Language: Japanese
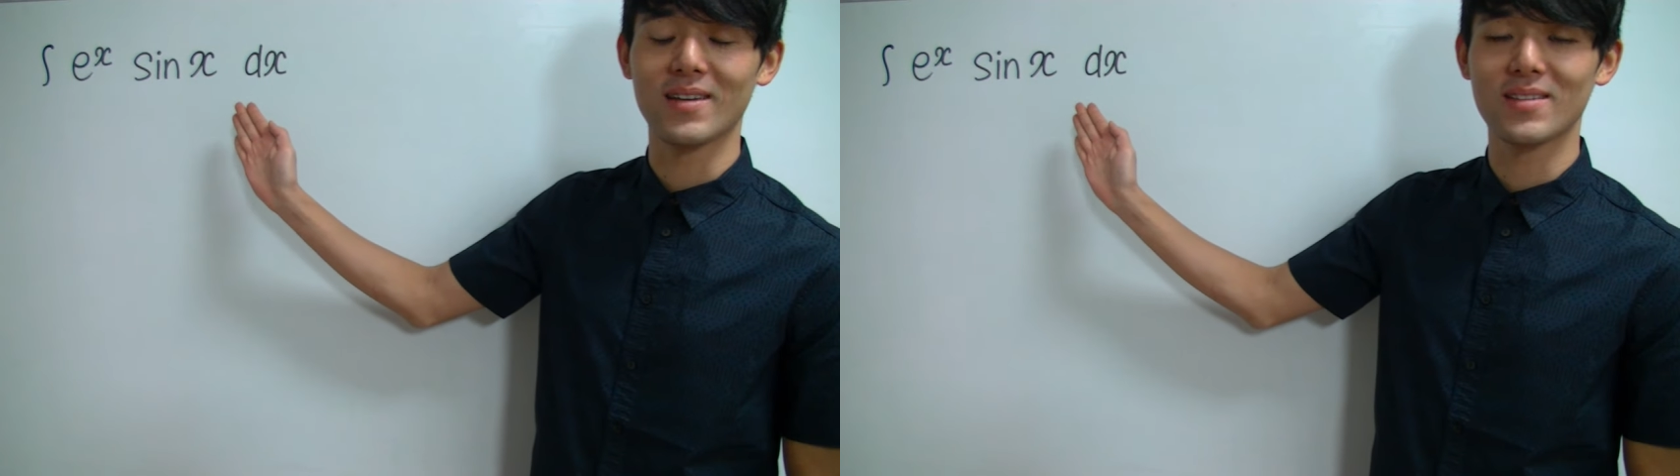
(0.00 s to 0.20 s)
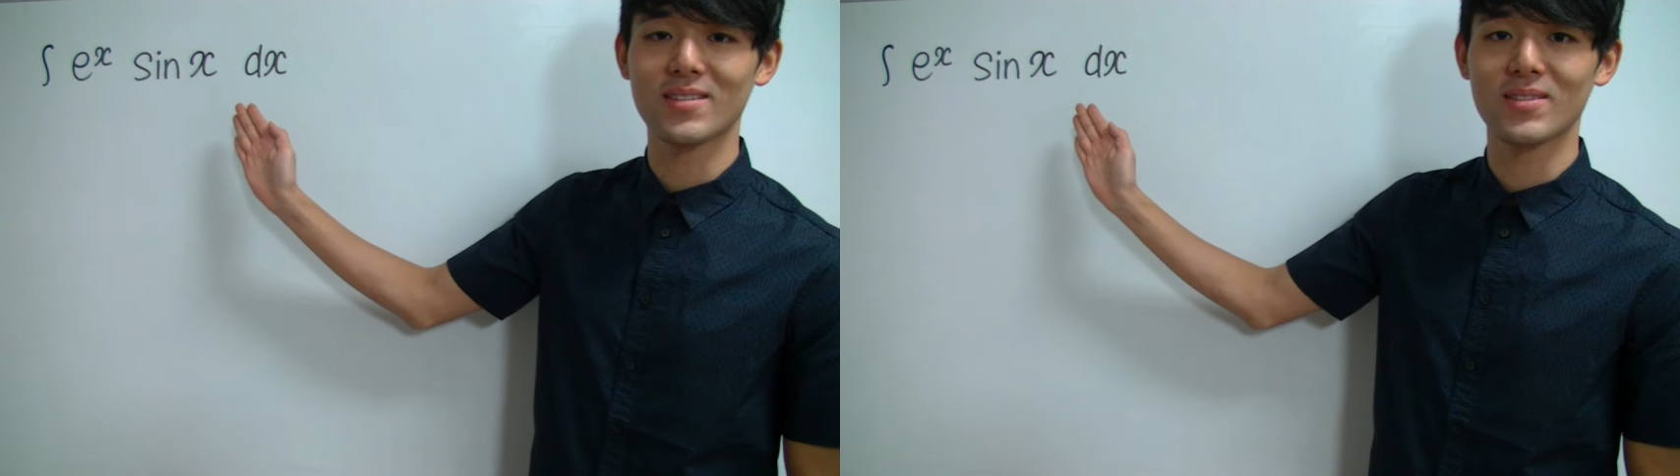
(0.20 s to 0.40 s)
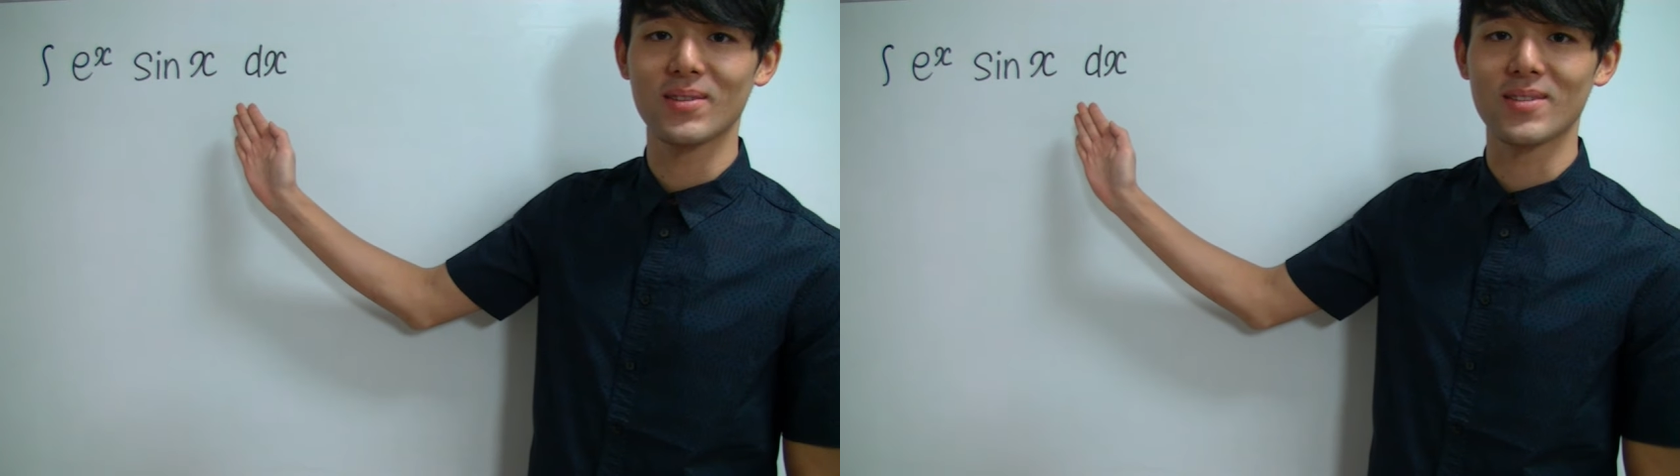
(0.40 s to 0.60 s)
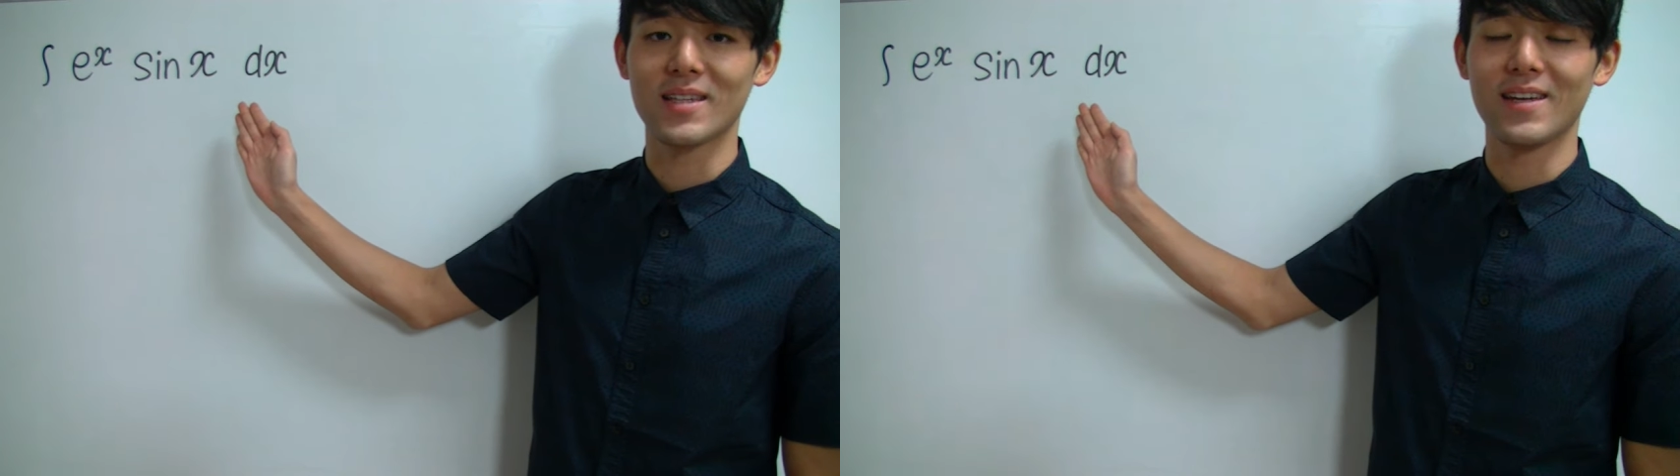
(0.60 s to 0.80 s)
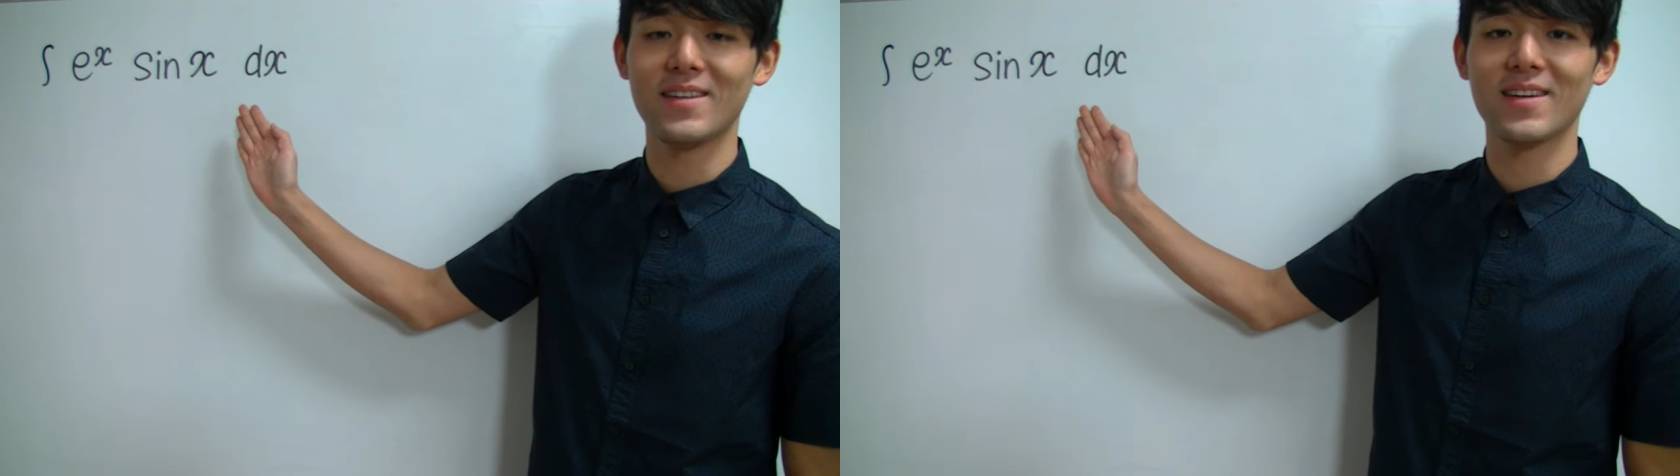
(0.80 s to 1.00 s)
x 乗
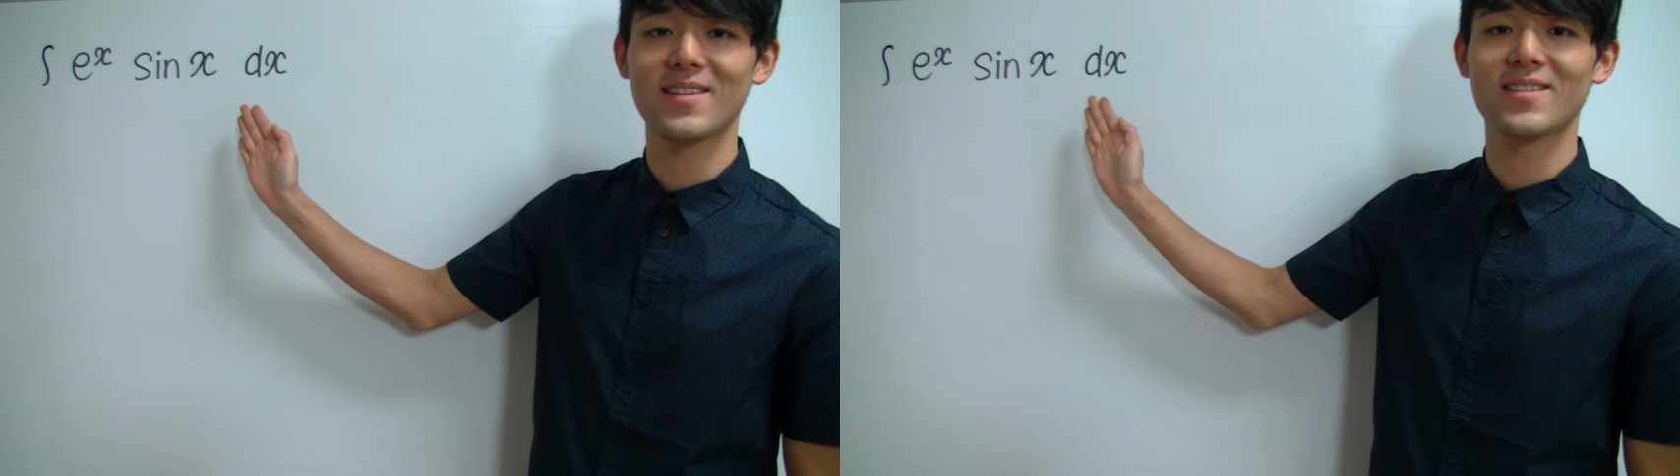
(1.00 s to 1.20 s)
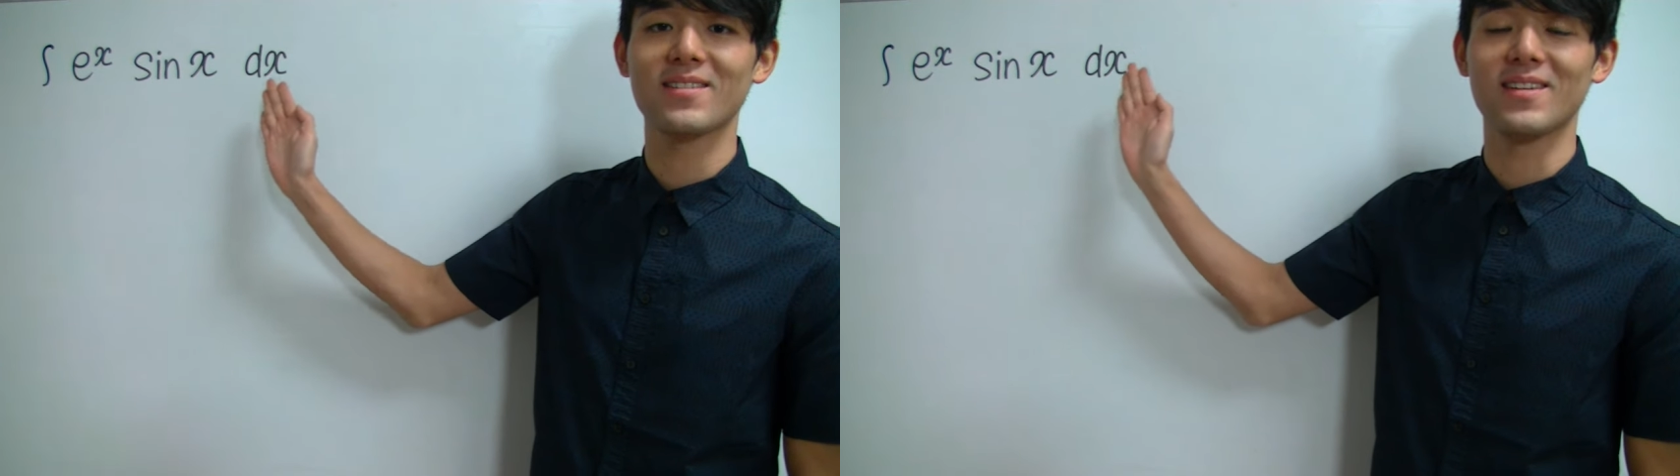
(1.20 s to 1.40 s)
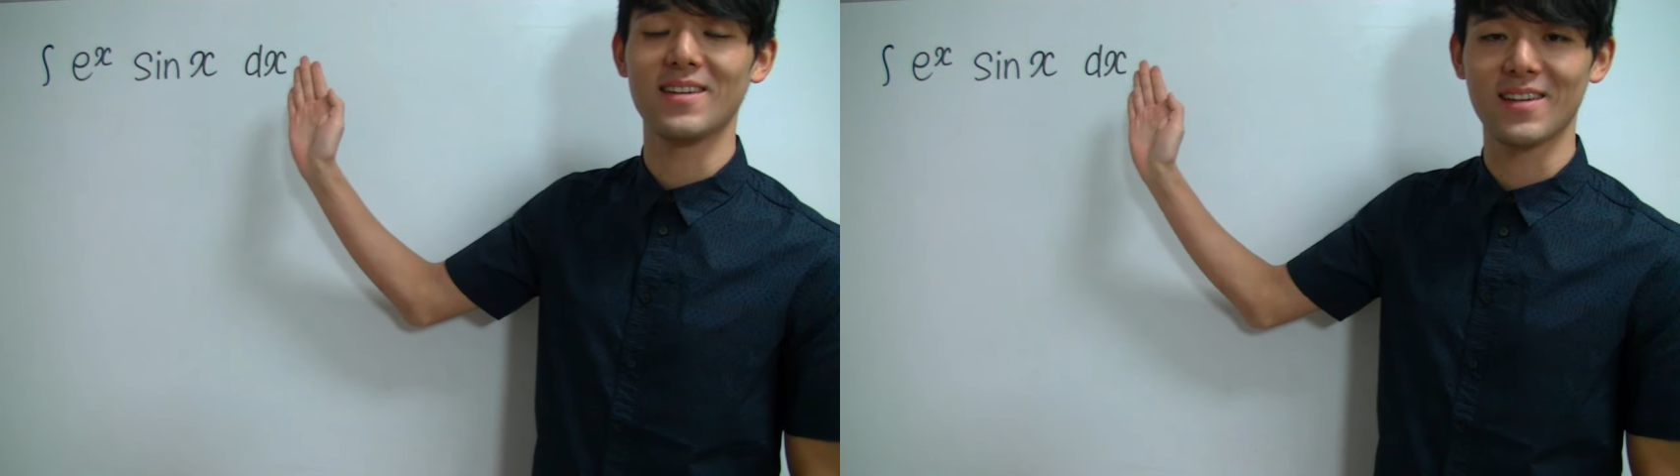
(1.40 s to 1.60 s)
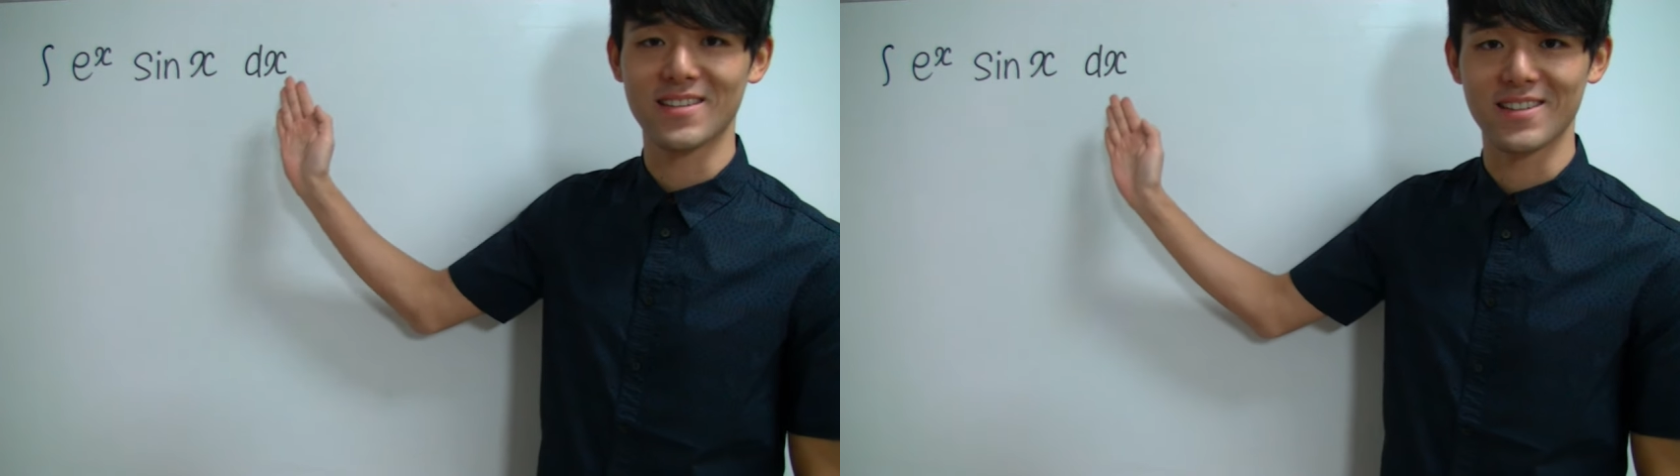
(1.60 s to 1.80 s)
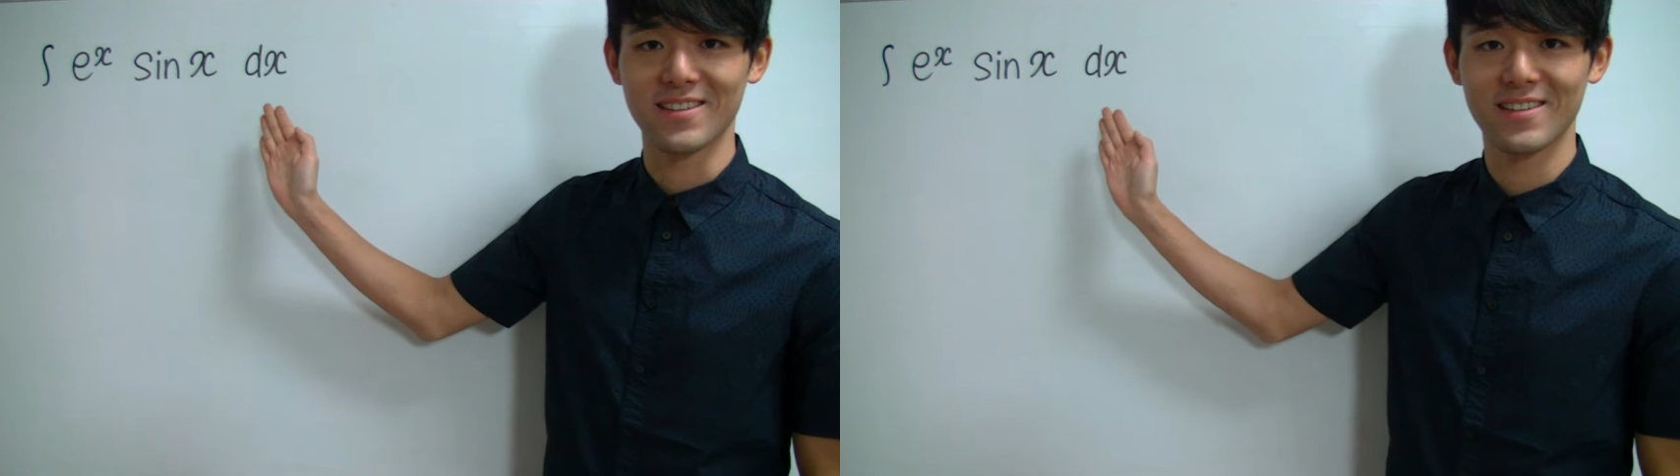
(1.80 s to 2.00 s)

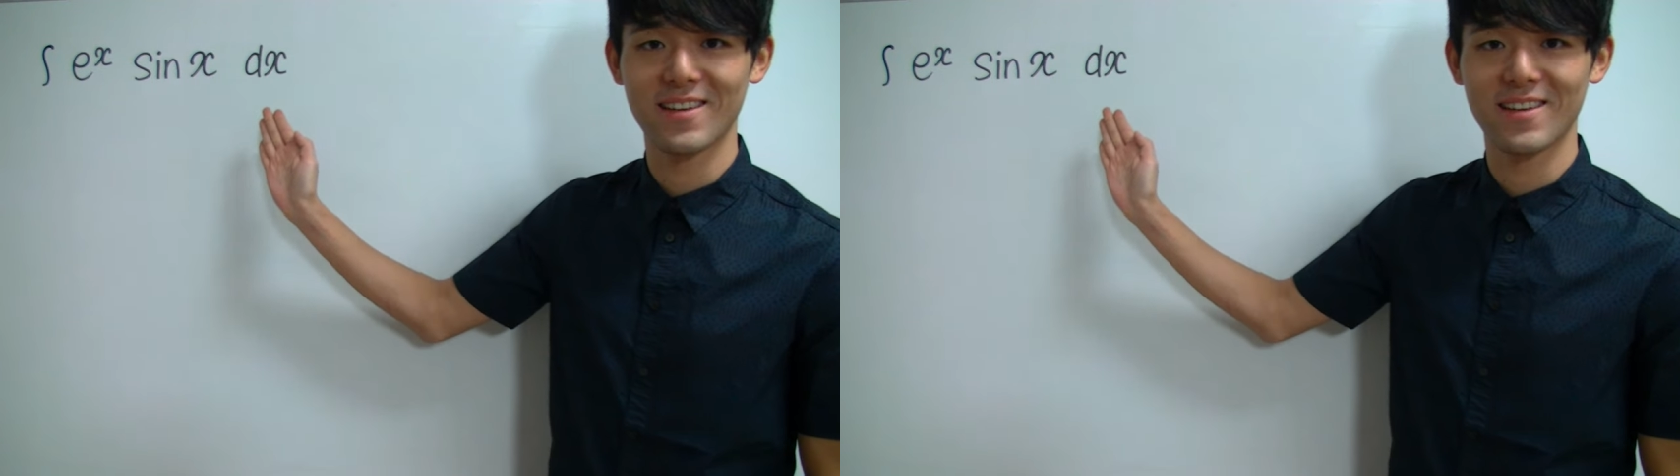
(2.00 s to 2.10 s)
sinxdx